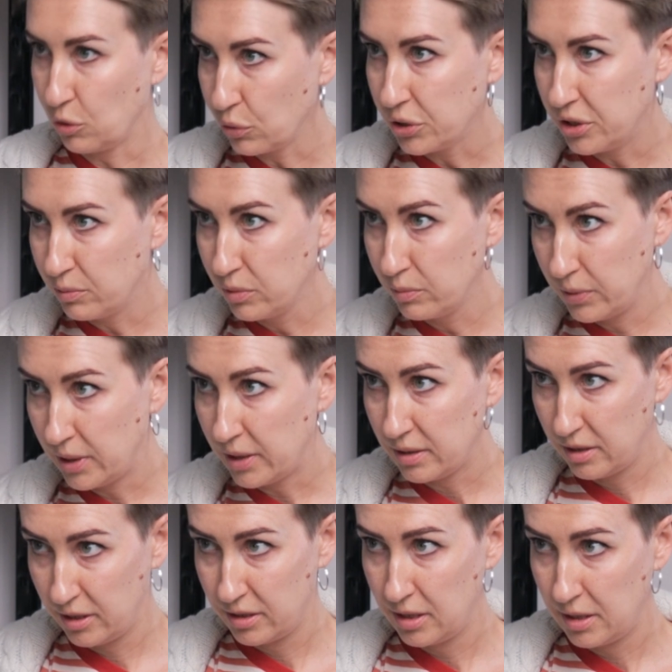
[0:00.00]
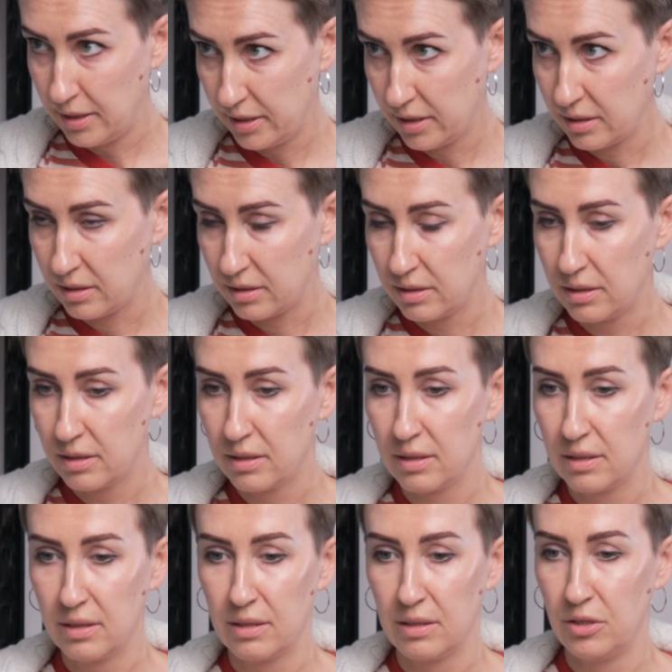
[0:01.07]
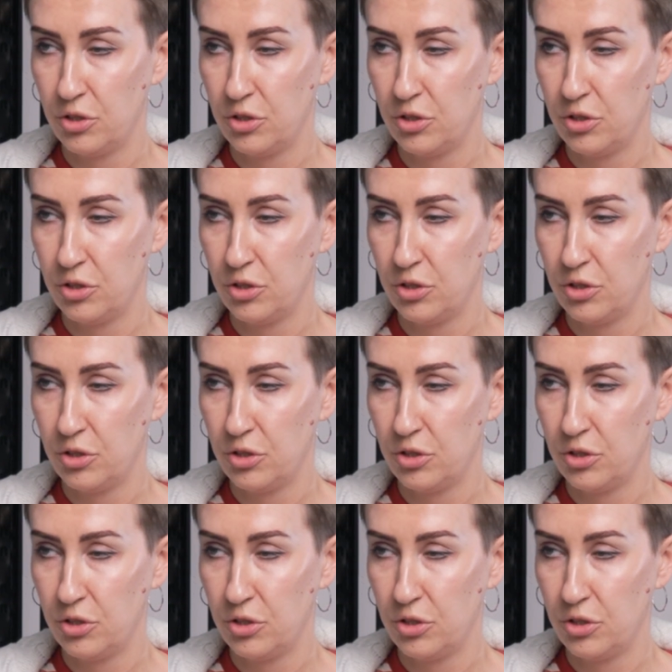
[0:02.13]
то, где мы были 30 лет, а,